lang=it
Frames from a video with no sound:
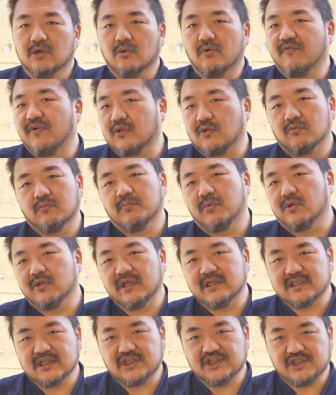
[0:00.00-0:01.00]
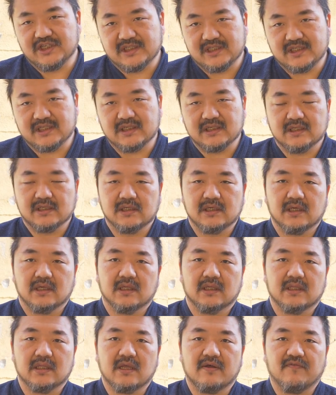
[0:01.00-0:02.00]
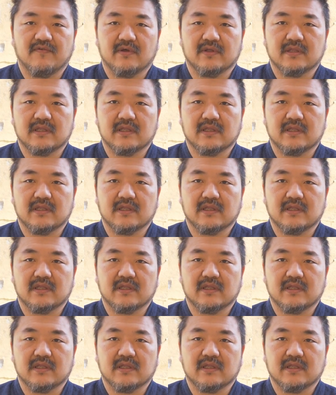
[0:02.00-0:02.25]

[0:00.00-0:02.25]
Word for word: ho fatto un po' di esercizi da,